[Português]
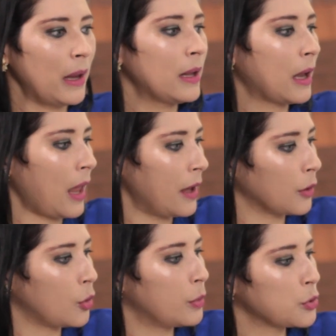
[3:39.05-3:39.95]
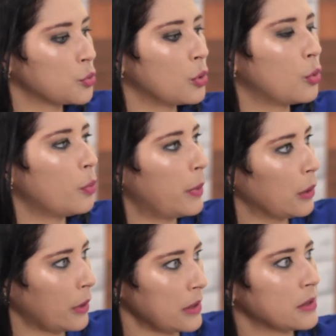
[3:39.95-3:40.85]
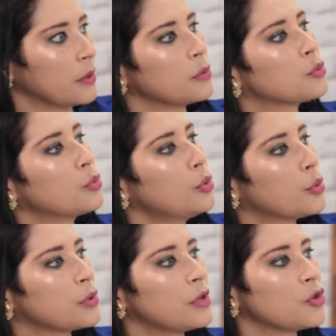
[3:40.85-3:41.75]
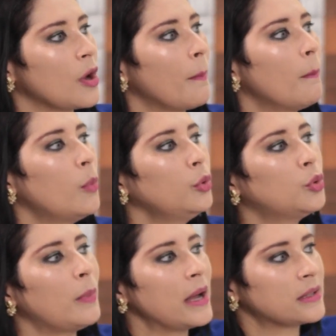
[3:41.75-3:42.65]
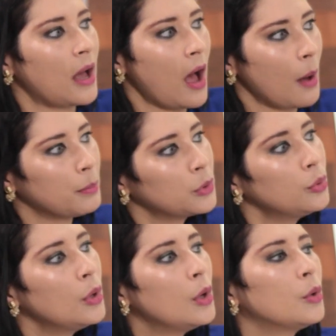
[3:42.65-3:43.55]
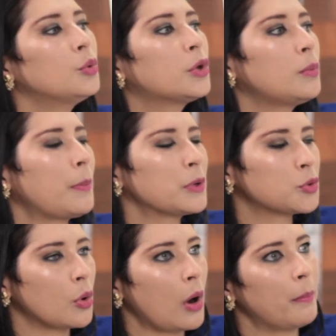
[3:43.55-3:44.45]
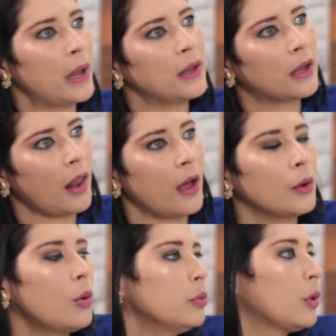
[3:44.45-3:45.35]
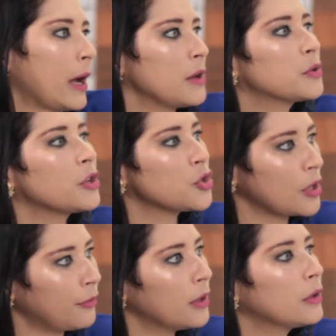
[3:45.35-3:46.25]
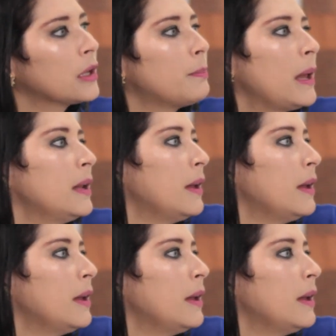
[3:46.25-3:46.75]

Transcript: pele clara como a sua com pelo castanho escuro seja muito mais rápido do que uma pessoa com a pele clara ou no caso que a gente está falando aqui pele